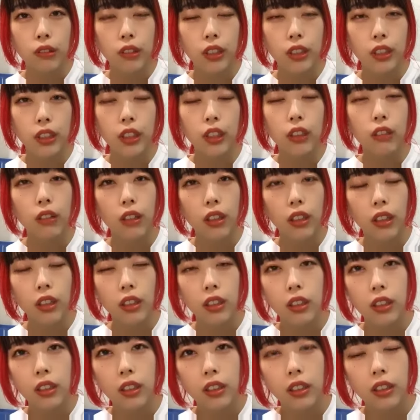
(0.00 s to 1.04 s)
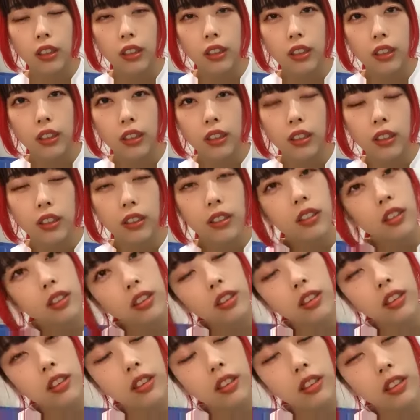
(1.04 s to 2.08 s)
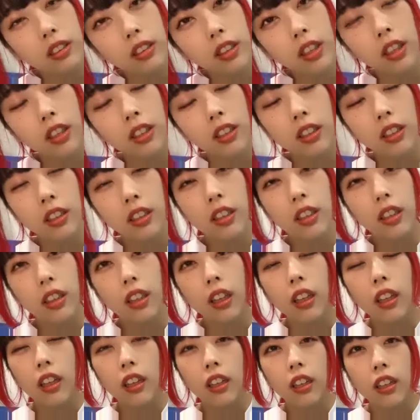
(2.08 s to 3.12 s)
あ違うわうん計算できない